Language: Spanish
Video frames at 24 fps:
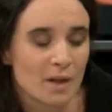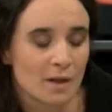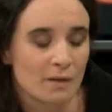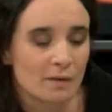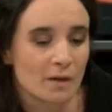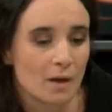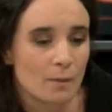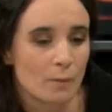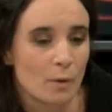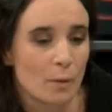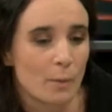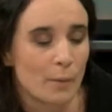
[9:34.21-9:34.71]

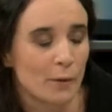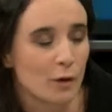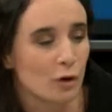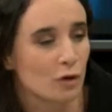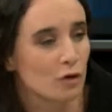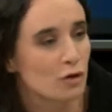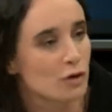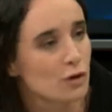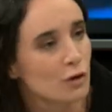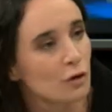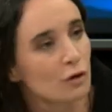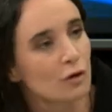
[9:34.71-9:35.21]
Digamos, pero
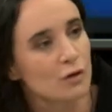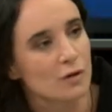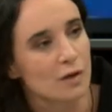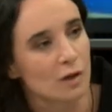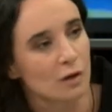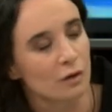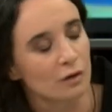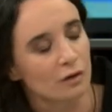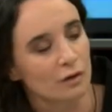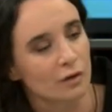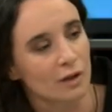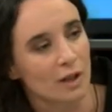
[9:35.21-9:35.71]
no solo se
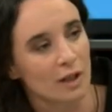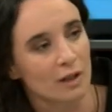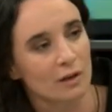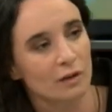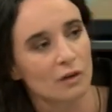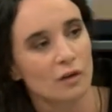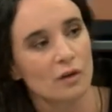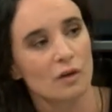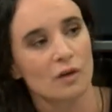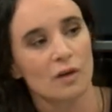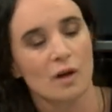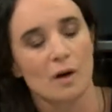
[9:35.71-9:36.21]

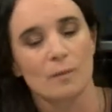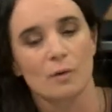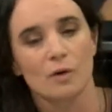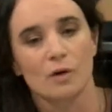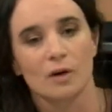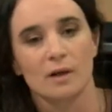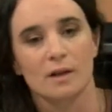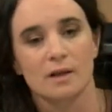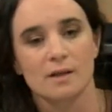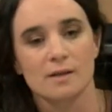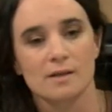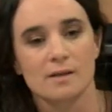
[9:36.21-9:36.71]
contrató, digamos,
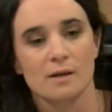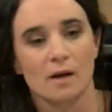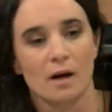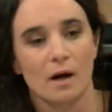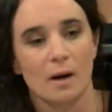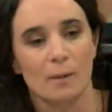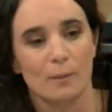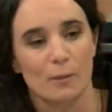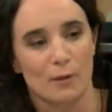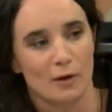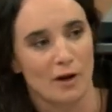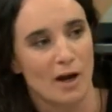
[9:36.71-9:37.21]
en
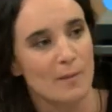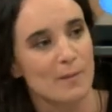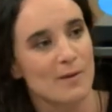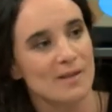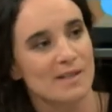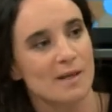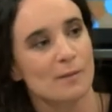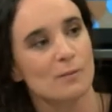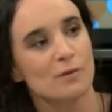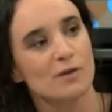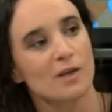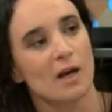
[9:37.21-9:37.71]
esa, porque ahí
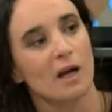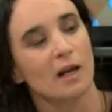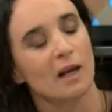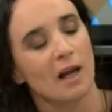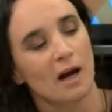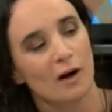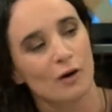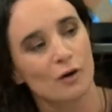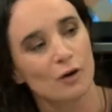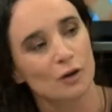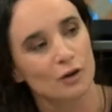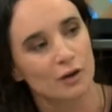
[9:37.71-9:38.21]
pasamos a
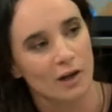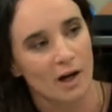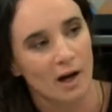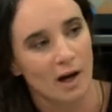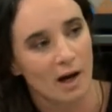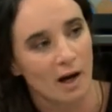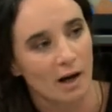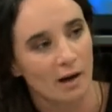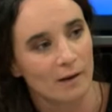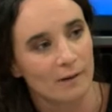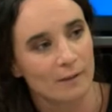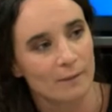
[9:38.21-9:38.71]
la
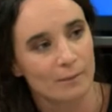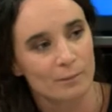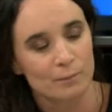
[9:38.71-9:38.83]
otra